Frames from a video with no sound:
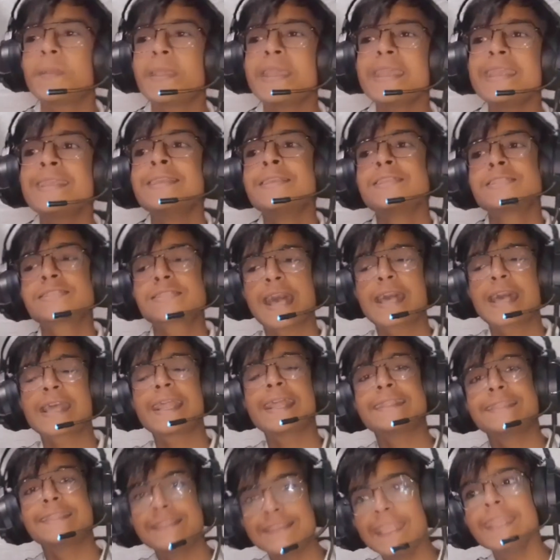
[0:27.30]
पे
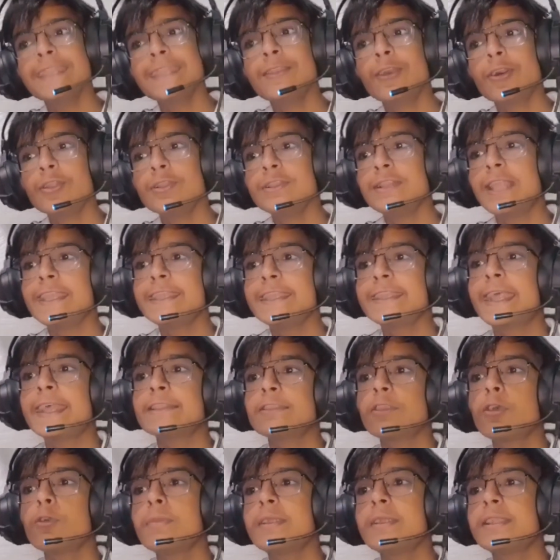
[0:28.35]
सारा दिन ऑनलाइन
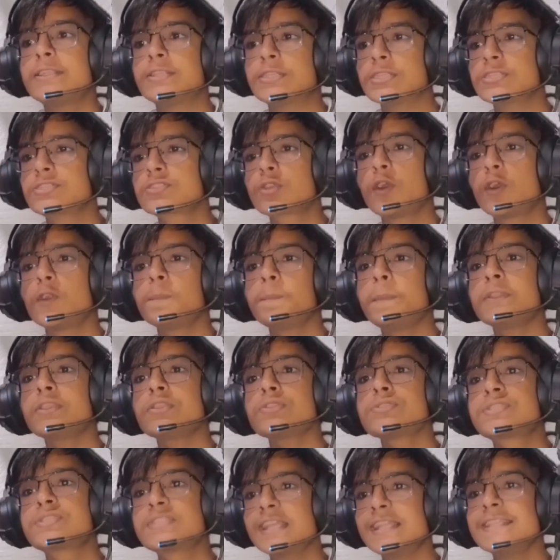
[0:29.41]
रहता हूँ मैं डिस्कॉर्ड पे
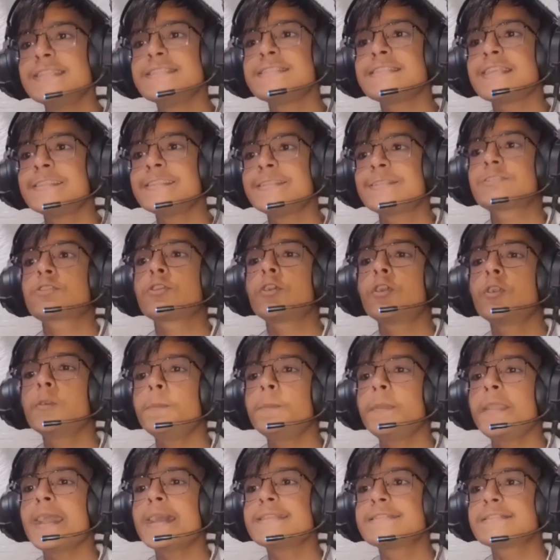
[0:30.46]
तो जल्दी से डिस्कॉर्ड
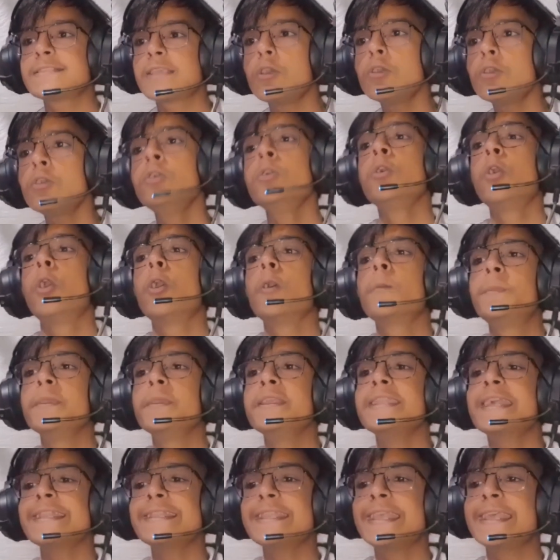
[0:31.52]
पे आ जाओ और
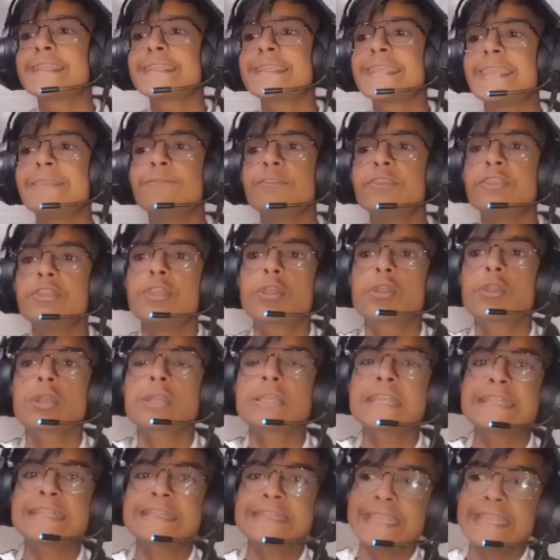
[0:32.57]
बिना देर के वीडियो को
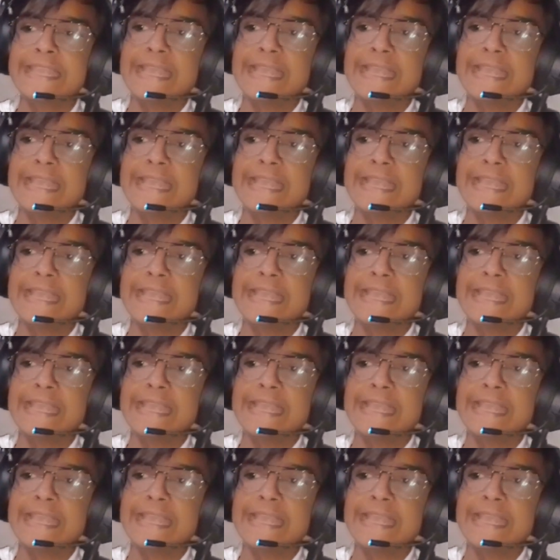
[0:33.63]
करते